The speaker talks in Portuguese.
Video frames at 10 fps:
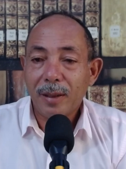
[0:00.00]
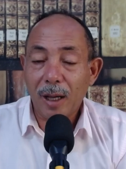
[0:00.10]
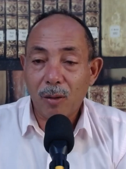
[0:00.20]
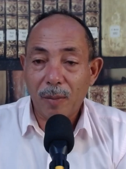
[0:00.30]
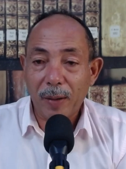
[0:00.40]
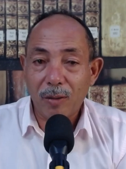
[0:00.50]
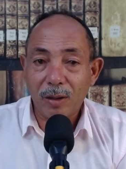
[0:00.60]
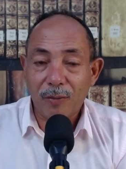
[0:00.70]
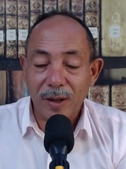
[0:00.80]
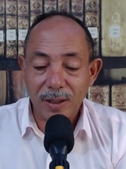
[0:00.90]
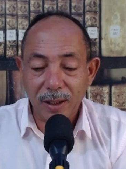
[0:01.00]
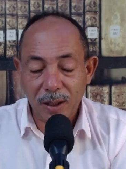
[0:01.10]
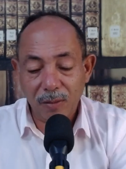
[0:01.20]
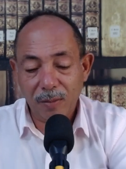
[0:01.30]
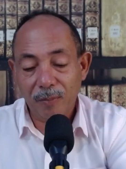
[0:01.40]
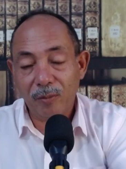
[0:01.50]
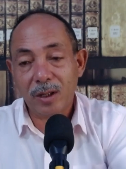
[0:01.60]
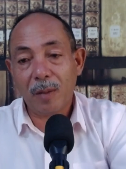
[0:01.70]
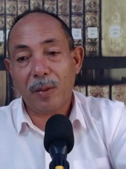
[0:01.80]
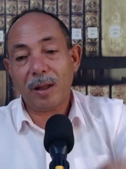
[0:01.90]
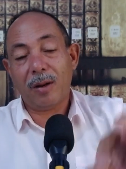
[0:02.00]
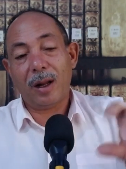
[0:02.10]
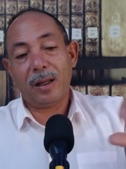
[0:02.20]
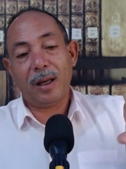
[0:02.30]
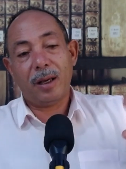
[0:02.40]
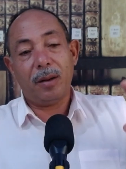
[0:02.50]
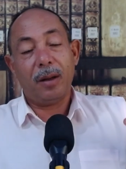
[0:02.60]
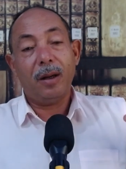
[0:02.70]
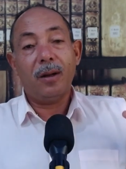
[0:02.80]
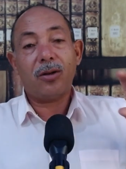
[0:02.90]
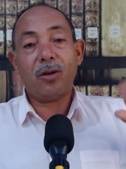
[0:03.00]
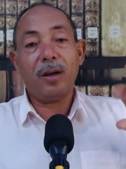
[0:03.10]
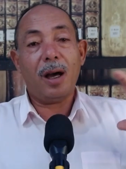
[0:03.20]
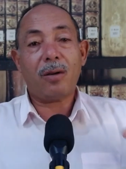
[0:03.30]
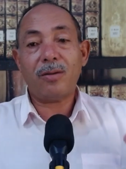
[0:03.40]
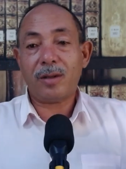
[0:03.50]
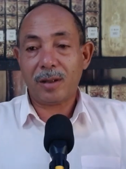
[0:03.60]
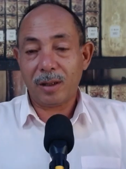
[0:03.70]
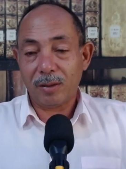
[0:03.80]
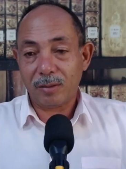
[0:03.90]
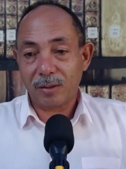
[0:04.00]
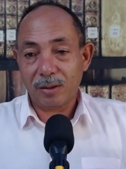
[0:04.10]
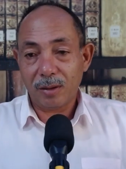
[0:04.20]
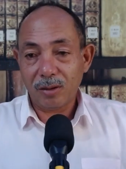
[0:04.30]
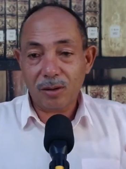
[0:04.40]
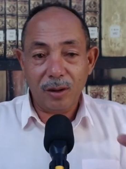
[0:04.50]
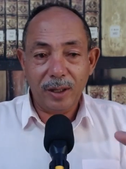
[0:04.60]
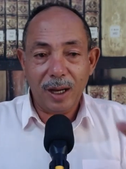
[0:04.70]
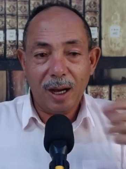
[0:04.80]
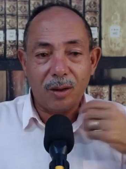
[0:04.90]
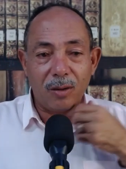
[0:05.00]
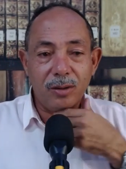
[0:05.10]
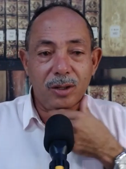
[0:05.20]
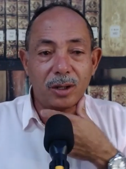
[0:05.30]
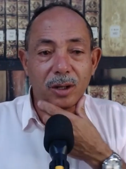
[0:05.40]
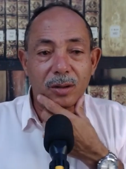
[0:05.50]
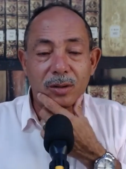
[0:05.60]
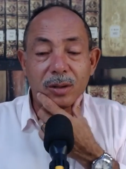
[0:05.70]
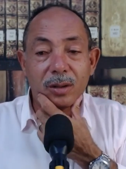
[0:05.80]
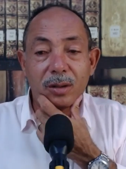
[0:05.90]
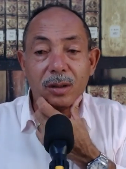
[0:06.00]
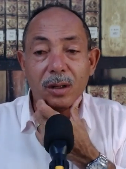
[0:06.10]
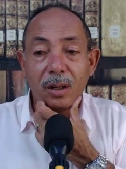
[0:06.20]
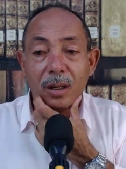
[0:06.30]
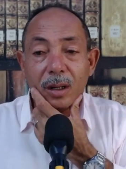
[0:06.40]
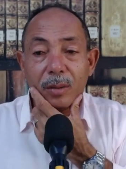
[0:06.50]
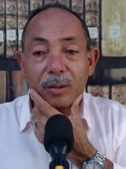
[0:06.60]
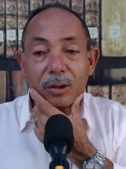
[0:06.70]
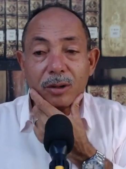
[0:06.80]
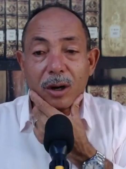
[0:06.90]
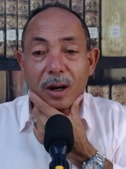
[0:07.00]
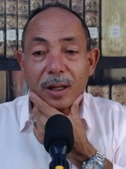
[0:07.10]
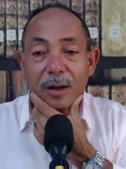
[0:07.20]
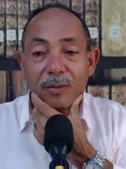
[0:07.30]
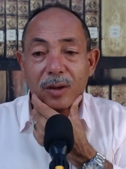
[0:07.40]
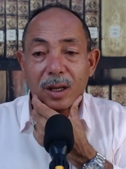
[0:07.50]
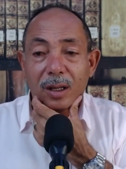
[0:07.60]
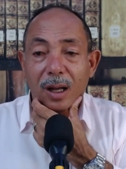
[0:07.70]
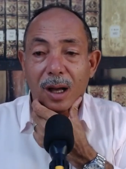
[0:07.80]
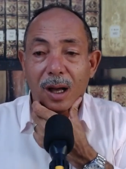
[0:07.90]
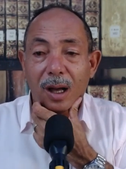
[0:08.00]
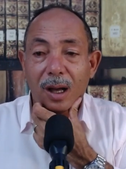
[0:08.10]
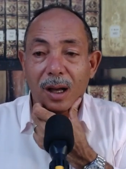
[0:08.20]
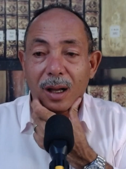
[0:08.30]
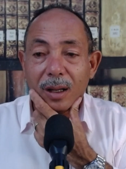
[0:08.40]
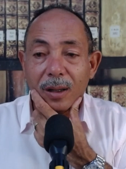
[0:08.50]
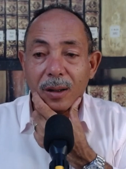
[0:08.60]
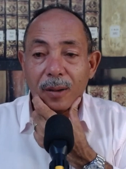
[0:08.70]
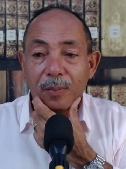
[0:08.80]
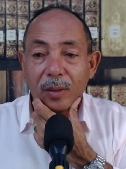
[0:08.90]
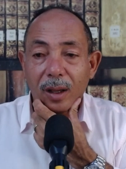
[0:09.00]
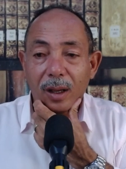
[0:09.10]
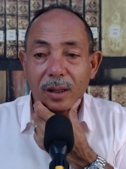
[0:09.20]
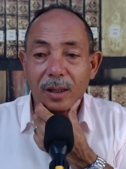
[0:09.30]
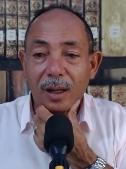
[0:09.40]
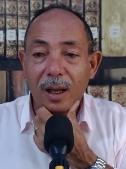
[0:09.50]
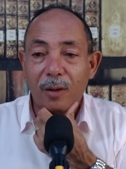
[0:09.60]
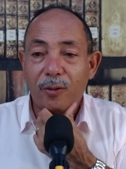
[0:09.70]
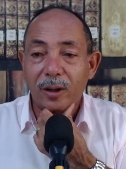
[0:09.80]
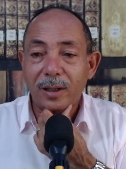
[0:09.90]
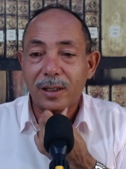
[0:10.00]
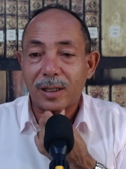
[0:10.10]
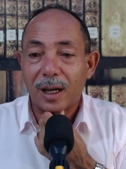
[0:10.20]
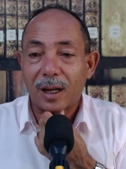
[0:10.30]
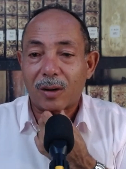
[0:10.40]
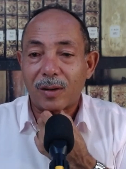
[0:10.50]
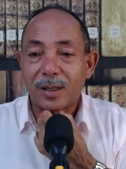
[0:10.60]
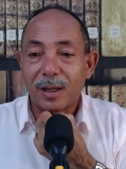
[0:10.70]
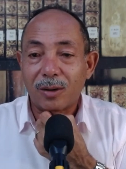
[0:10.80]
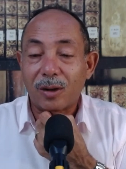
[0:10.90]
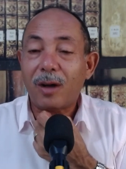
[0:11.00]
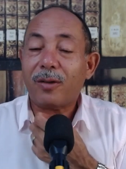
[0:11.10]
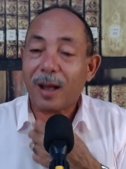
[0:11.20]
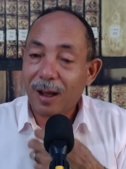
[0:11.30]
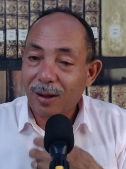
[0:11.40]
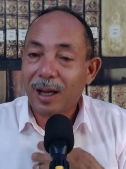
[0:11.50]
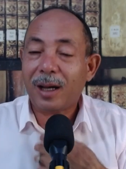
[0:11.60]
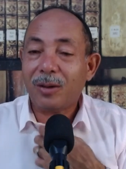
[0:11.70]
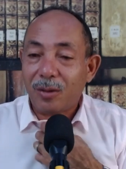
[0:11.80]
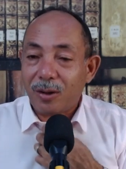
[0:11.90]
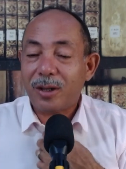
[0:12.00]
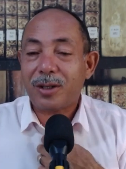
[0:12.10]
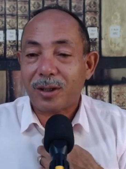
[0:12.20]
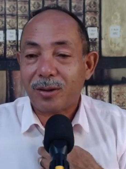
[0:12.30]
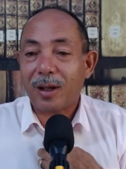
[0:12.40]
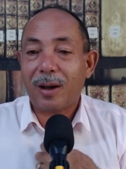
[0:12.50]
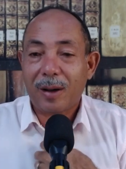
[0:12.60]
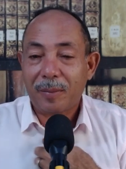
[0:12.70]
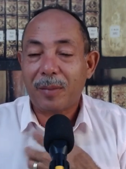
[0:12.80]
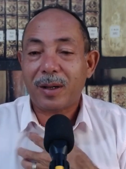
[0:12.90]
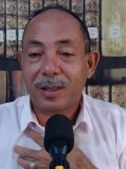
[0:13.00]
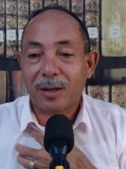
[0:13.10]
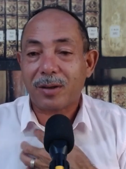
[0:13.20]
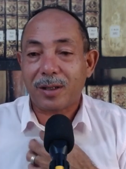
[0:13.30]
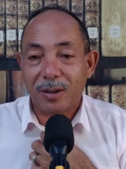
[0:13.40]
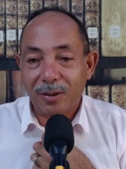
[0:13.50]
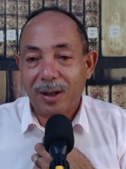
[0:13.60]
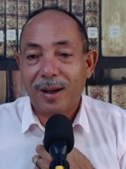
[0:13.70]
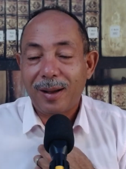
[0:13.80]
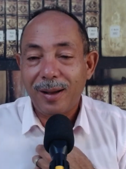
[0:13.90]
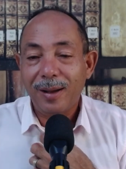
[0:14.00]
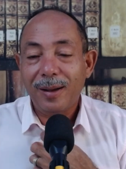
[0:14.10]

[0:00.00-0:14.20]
Tem alguma pergunta a fazer? Então, você pode dar uma olhadinha aí. Sonhar com santos. Sonhar contigo por toda a vida. É, tirei a foto de Sara com a cenoura. Eu estava olhando hoje. É uma bebezinha com a cenoura?